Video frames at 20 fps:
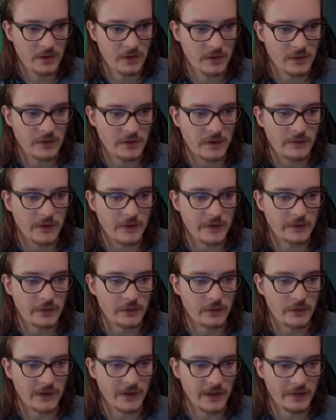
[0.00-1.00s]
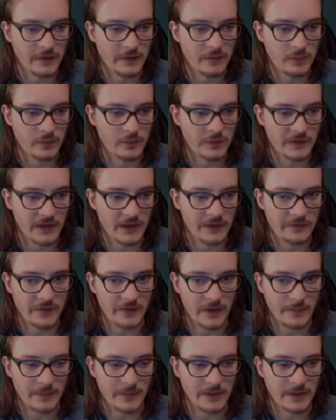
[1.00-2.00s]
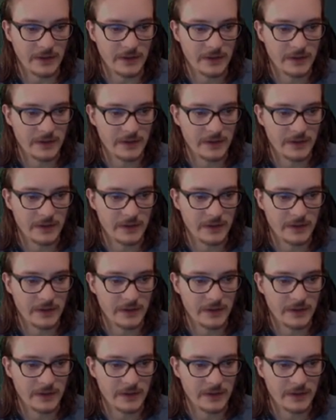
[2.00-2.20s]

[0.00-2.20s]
Je viens de voir sur le net que mon hôtel est fermé.